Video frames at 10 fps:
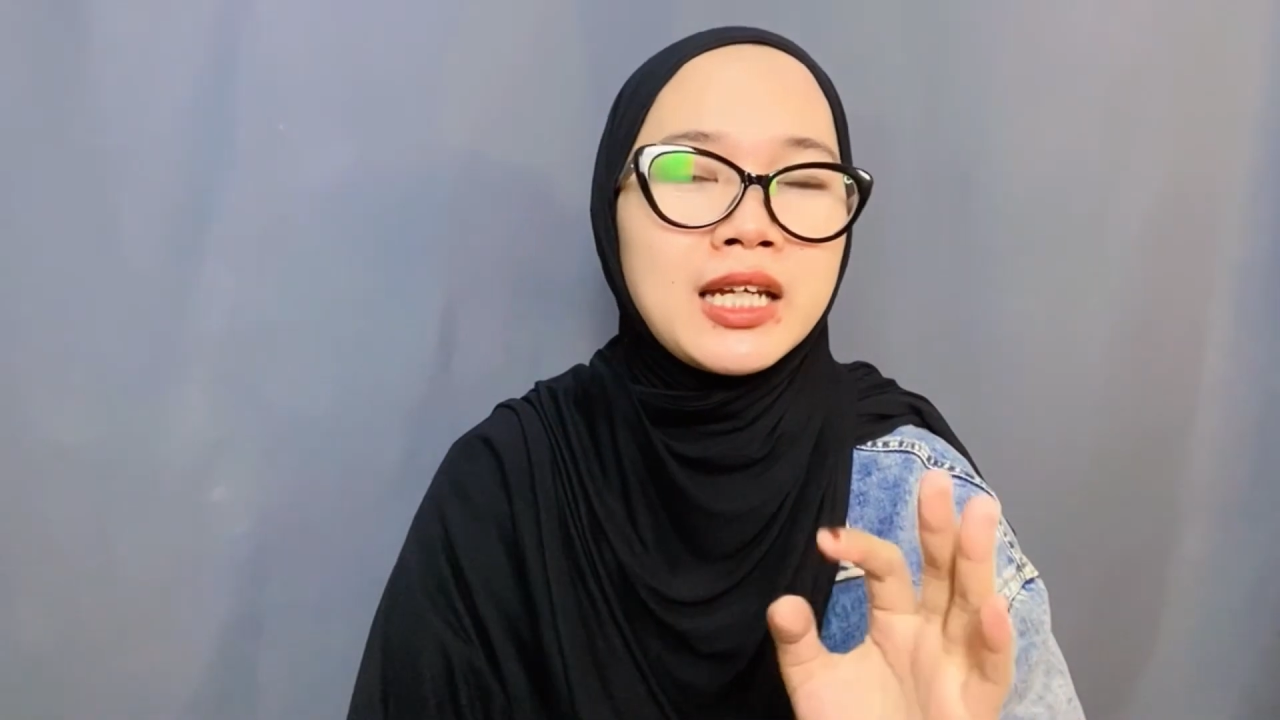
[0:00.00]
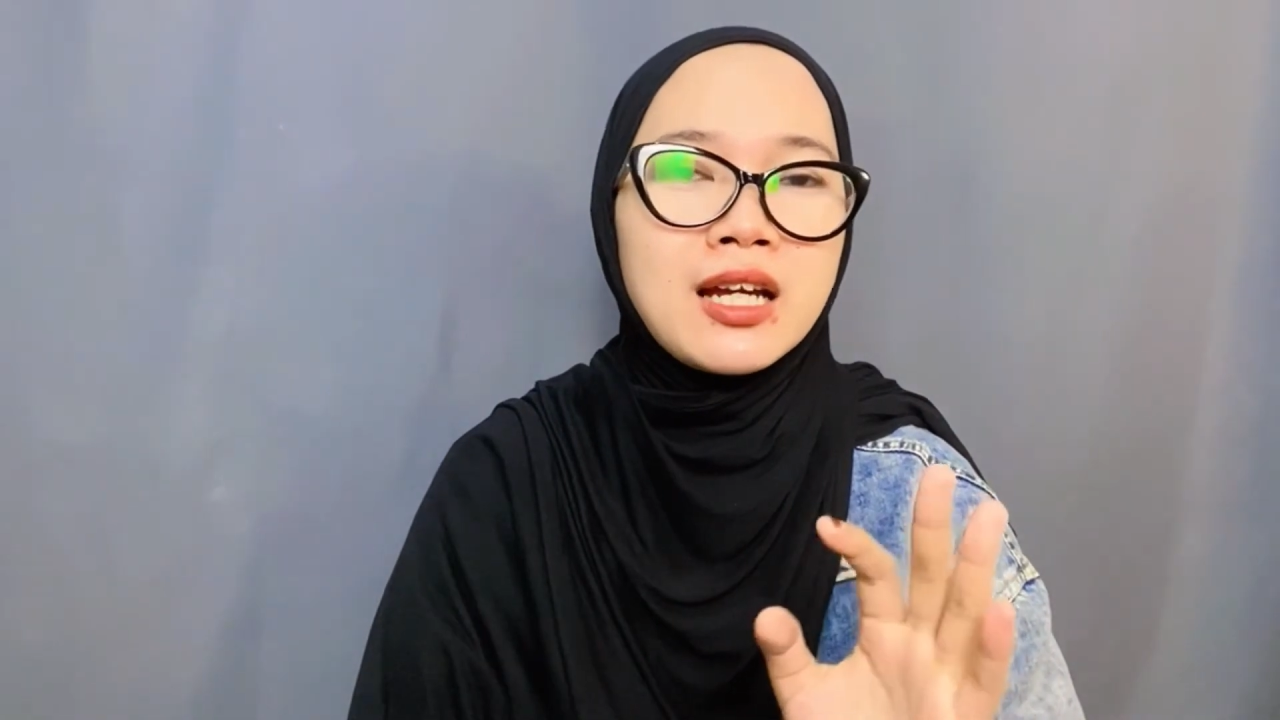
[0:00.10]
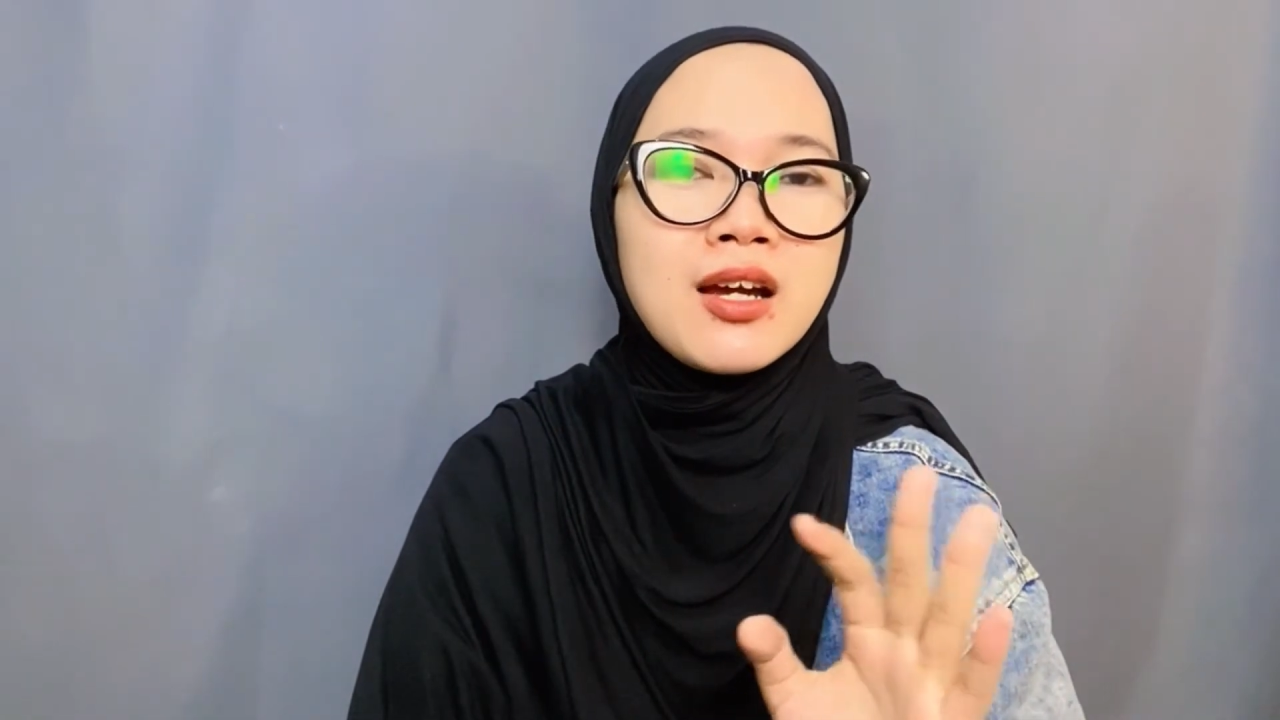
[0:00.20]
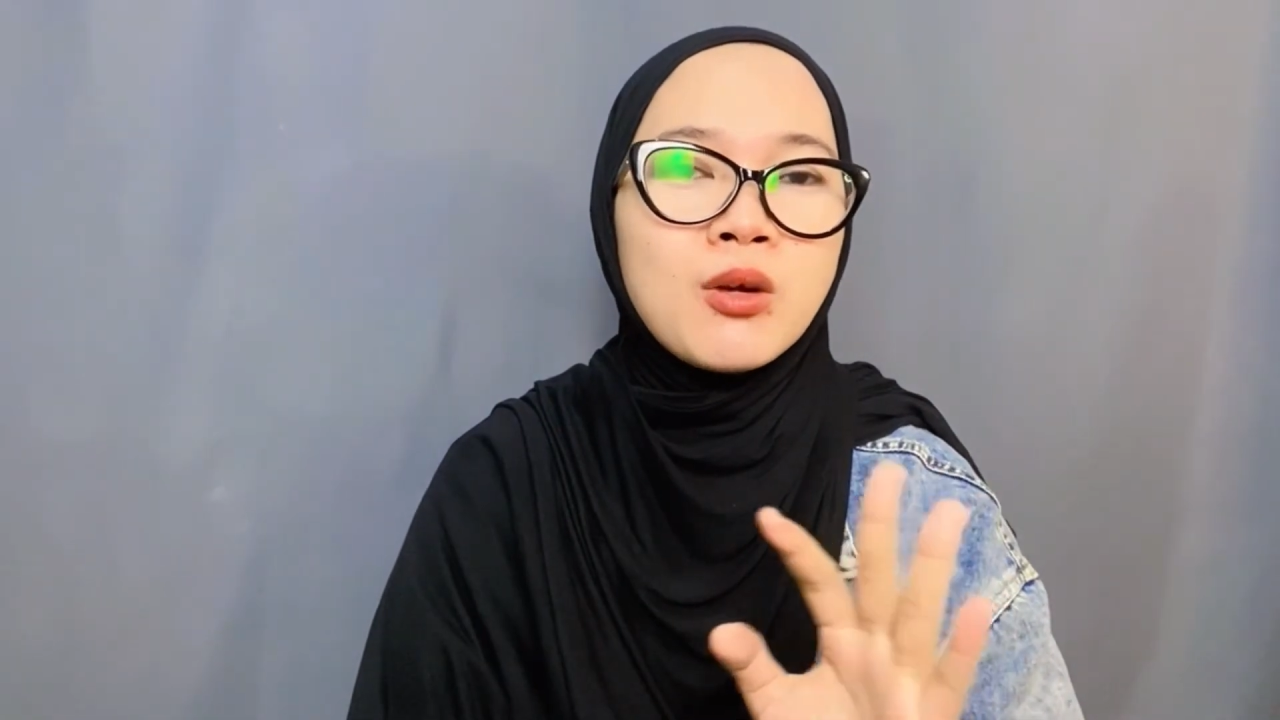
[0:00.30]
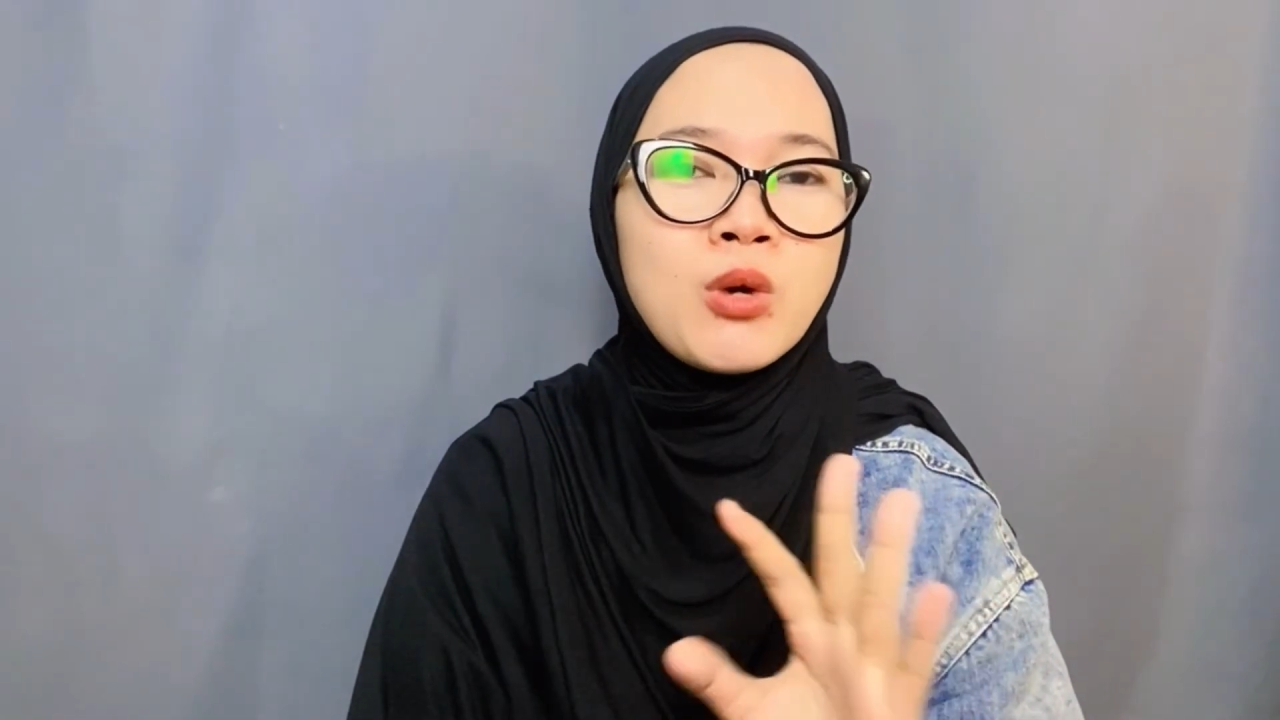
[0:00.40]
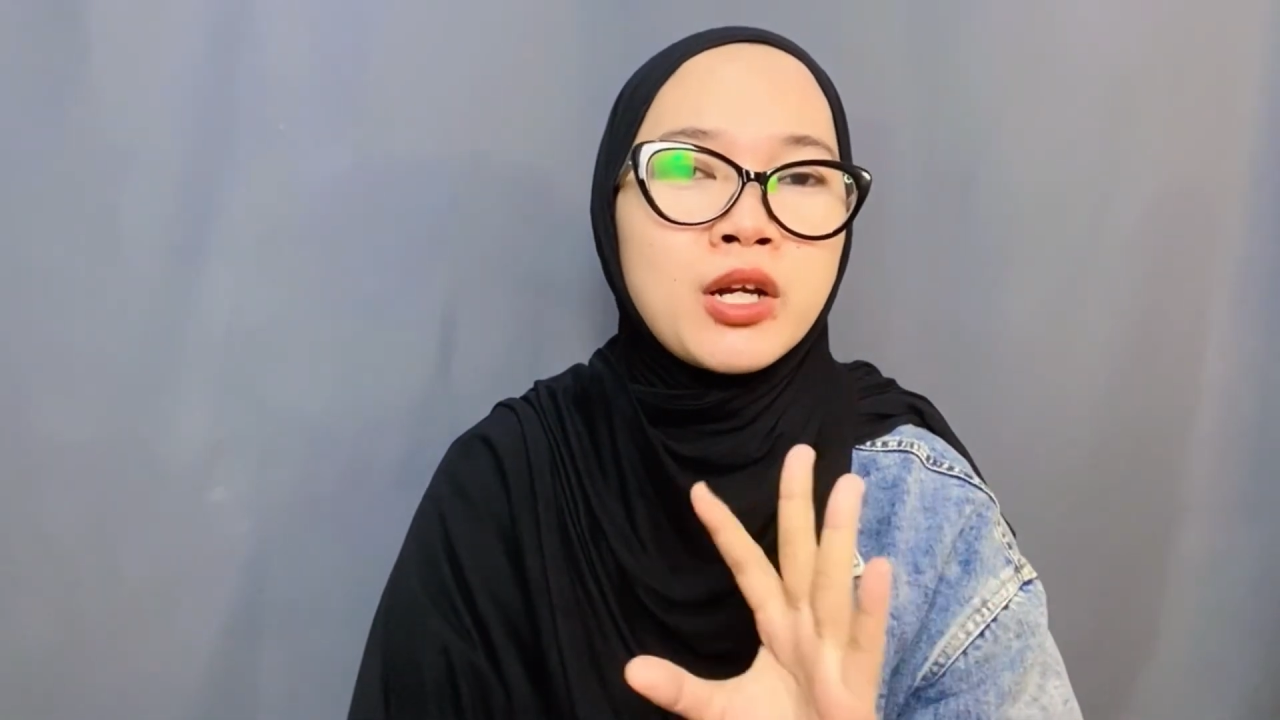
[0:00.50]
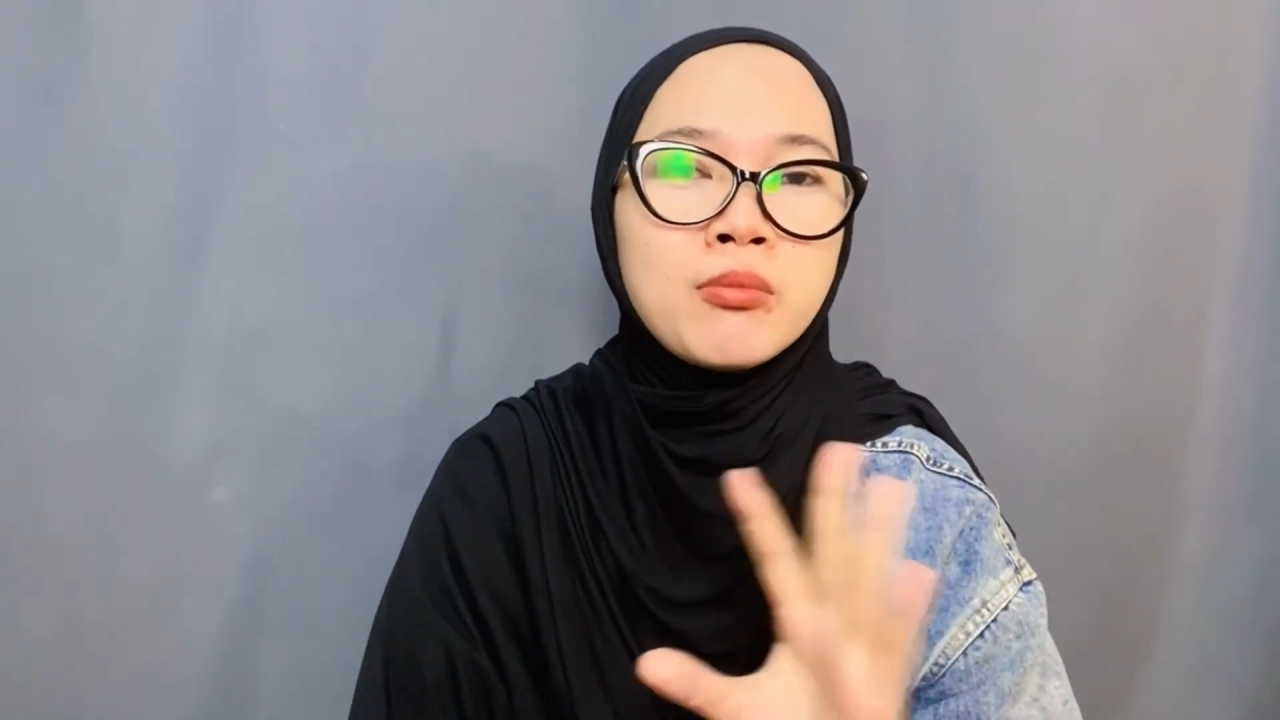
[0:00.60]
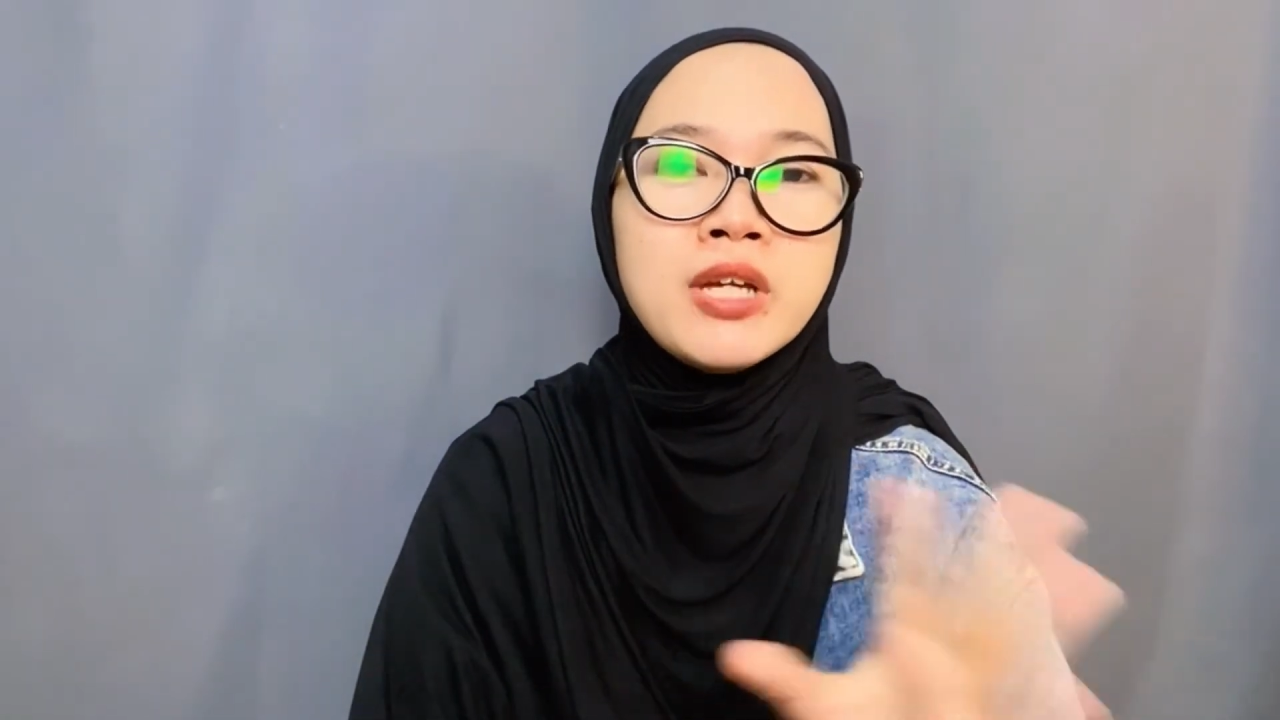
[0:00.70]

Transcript: kita nggak ngeluarin